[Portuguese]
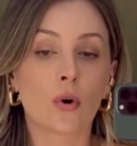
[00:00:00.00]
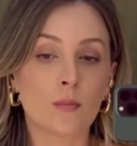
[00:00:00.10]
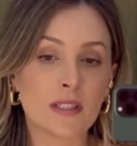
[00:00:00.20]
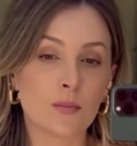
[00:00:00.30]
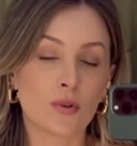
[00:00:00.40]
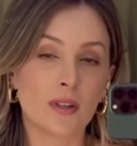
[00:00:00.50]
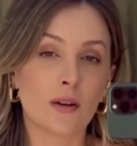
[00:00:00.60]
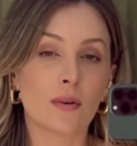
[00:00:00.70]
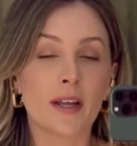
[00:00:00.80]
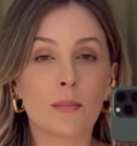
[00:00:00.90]
Como esse
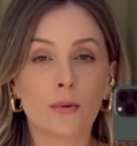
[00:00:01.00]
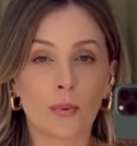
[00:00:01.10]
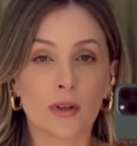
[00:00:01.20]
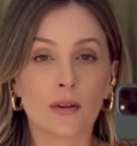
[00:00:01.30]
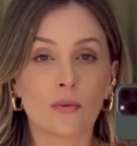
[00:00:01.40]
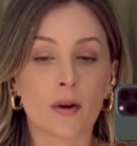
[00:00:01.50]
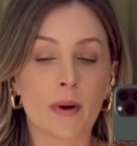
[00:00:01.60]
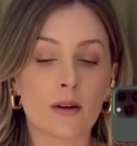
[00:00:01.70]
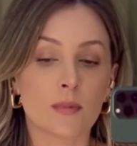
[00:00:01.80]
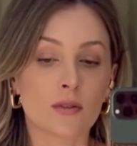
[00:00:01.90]
modelo lembra um pouquinho do
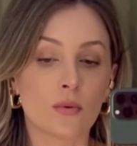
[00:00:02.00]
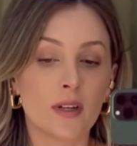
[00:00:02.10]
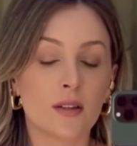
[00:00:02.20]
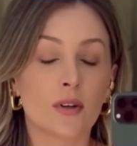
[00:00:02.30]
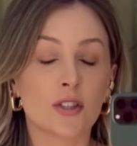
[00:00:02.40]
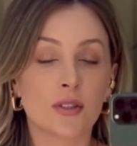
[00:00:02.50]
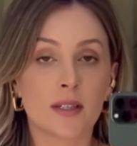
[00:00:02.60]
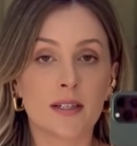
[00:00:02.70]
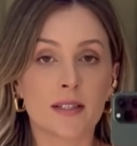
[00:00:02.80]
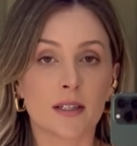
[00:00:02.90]
armário masculino, eu acho
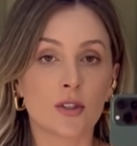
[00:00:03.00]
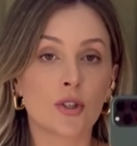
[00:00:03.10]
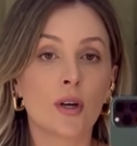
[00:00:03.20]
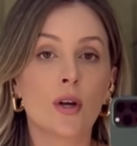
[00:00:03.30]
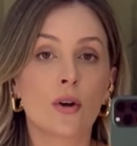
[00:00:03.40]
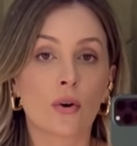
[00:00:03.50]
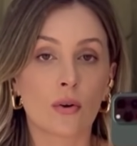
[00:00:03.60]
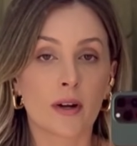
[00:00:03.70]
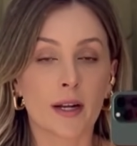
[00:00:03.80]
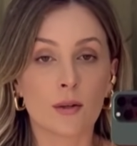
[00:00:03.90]
interessante
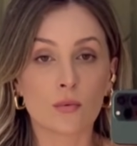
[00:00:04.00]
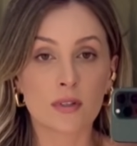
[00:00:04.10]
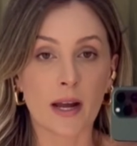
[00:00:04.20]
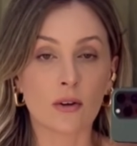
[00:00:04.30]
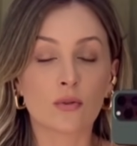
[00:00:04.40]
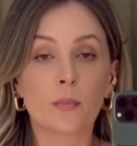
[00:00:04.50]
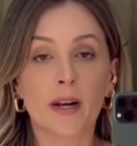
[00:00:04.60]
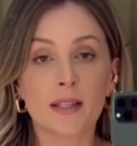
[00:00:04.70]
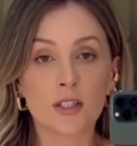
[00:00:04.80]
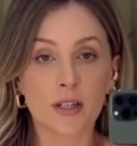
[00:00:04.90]
colocar aqui um salto
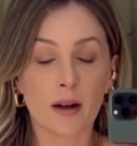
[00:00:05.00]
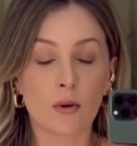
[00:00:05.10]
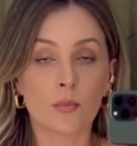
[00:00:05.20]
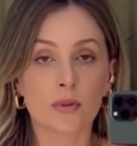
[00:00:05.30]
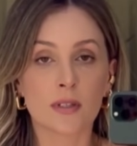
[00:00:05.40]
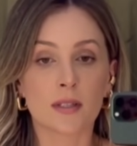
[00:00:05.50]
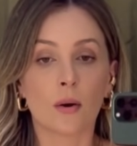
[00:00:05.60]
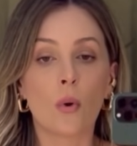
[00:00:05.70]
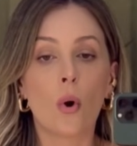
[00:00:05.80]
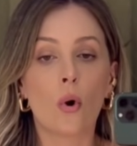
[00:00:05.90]
para deixar a
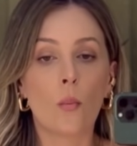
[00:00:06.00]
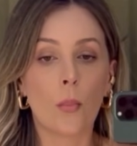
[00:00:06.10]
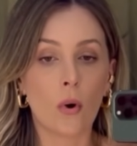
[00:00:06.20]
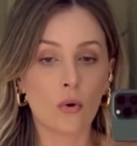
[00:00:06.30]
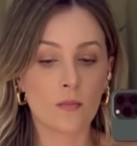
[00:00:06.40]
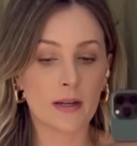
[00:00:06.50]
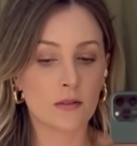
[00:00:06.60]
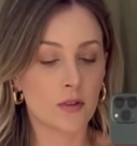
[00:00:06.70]
composição um pouco mais